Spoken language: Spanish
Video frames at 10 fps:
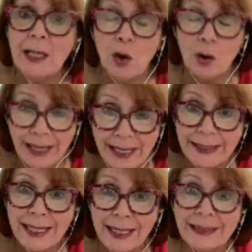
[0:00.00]
y lo que
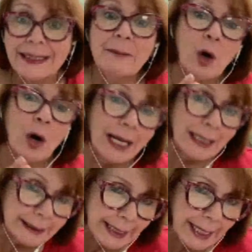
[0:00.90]
es negativo
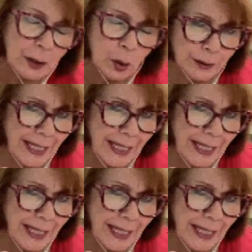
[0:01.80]
alertarlo.